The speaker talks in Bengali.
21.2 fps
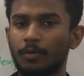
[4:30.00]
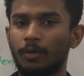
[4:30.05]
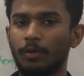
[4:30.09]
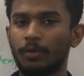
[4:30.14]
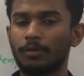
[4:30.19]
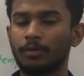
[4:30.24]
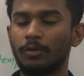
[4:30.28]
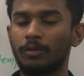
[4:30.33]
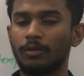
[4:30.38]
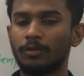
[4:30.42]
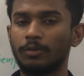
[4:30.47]

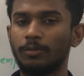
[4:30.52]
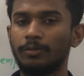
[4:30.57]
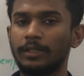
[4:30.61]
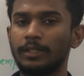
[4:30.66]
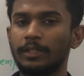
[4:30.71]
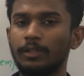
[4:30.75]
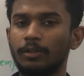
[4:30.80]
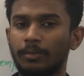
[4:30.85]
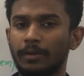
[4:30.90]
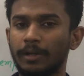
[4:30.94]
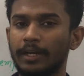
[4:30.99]
কত তুমি
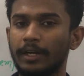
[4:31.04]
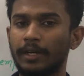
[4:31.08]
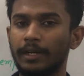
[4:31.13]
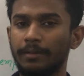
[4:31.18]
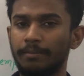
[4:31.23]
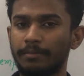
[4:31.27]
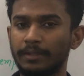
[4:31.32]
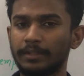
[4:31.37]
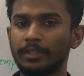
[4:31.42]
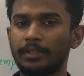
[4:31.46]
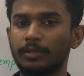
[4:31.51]
কি তোমাকে
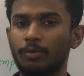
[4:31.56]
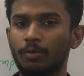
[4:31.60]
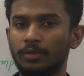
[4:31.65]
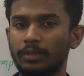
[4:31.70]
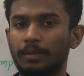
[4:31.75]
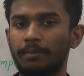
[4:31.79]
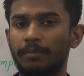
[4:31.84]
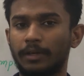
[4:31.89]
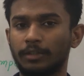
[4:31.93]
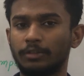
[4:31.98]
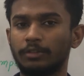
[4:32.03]
রিপ্রেজেন্ট
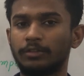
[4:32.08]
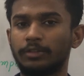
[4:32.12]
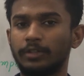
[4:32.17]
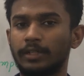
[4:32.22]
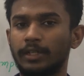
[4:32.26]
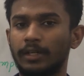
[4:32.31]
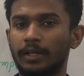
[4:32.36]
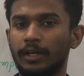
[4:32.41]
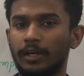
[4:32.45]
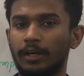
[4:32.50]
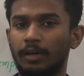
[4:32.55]
করতে পারতেছো
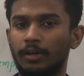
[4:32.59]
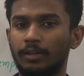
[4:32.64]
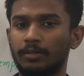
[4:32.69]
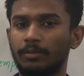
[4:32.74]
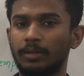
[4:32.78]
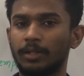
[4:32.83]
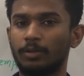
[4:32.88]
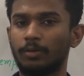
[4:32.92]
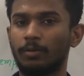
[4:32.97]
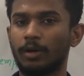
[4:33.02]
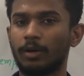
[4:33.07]
কি না
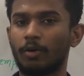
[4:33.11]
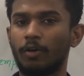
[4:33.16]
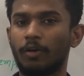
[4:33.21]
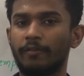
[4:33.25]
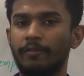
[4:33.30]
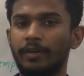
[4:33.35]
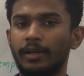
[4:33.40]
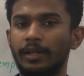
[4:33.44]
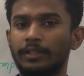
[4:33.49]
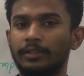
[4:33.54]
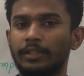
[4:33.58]
অথবা তোমার
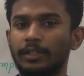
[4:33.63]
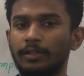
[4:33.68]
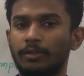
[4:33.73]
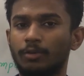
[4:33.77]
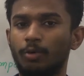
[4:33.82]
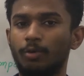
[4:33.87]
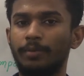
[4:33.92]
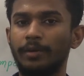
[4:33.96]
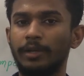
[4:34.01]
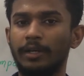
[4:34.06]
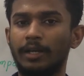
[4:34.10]
কনফিডেন্স কি
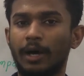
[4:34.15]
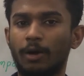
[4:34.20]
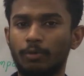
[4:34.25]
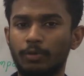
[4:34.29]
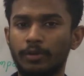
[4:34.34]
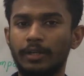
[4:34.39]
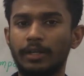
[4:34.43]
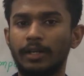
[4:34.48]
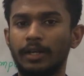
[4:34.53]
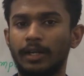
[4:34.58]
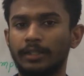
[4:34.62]
খুবই ডাউন
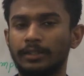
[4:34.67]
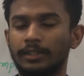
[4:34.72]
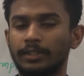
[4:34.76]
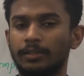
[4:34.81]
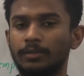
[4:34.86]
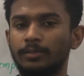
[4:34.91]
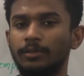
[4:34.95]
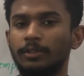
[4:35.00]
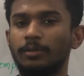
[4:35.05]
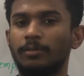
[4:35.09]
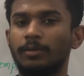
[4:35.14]
কি না যে
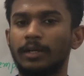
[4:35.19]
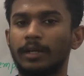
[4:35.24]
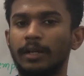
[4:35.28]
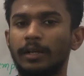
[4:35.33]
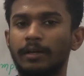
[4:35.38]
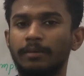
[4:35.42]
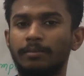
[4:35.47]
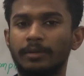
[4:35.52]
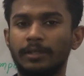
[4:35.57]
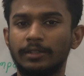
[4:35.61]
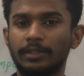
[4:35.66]
তুমি তোমাকে
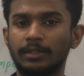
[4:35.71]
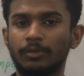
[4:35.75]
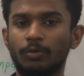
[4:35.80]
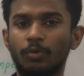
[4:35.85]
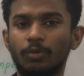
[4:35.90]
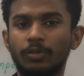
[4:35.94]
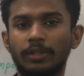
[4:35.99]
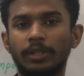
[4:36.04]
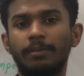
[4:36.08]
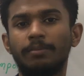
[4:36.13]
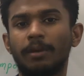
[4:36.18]
রিপ্রেজেন্ট
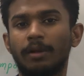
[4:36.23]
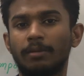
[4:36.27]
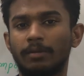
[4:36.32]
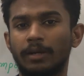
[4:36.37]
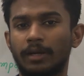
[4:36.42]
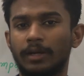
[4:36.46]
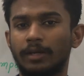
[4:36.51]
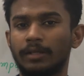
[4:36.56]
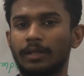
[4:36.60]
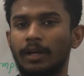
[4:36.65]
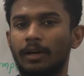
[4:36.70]
করতেই পারবা
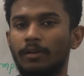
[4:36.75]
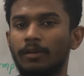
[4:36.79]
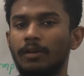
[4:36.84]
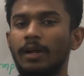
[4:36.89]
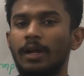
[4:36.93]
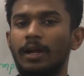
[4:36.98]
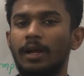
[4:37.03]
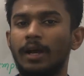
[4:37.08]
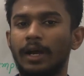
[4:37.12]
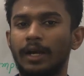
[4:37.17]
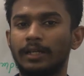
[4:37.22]
না কারণ
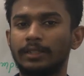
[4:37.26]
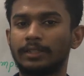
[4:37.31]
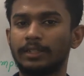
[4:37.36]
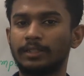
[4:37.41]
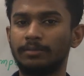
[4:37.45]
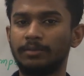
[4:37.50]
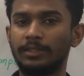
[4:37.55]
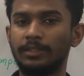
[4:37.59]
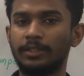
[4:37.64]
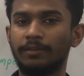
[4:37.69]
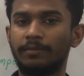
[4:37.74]

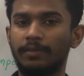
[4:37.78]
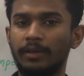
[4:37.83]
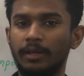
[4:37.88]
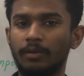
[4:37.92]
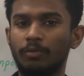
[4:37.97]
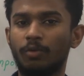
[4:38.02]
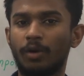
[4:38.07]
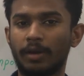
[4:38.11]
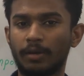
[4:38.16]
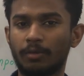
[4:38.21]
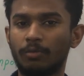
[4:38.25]
আইএসএসবির যে ফিল্ড
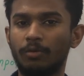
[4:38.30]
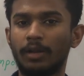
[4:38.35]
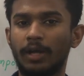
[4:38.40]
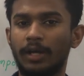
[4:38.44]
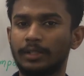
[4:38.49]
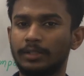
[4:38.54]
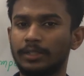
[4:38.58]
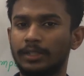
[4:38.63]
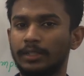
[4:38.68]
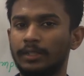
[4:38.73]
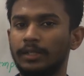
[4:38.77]
ওয়ার্কগুলো
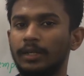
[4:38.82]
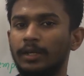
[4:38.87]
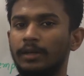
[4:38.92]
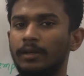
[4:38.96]
আছে